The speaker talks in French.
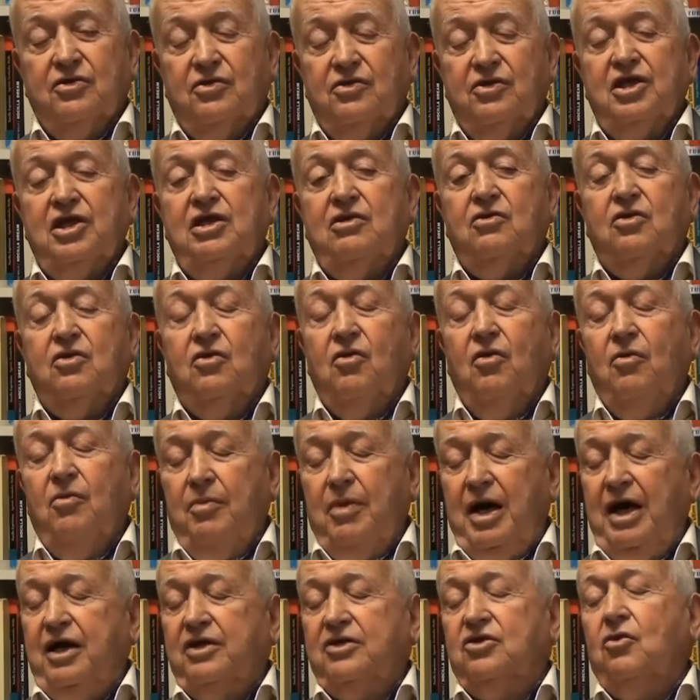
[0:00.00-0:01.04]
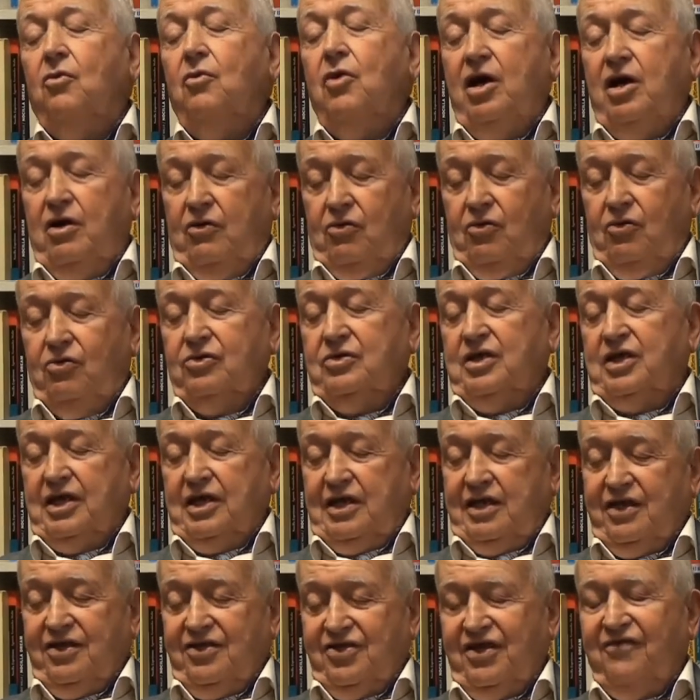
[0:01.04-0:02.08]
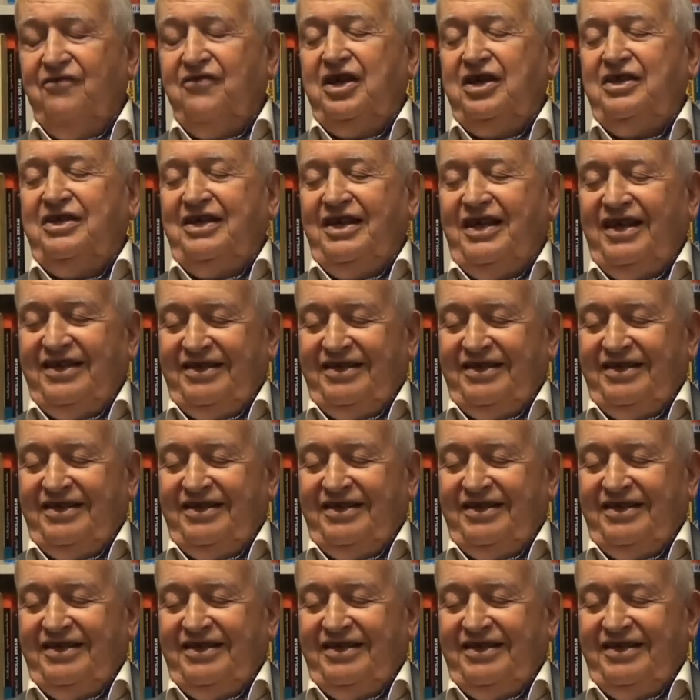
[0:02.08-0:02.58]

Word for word: donné le combat à trois auquel j'avais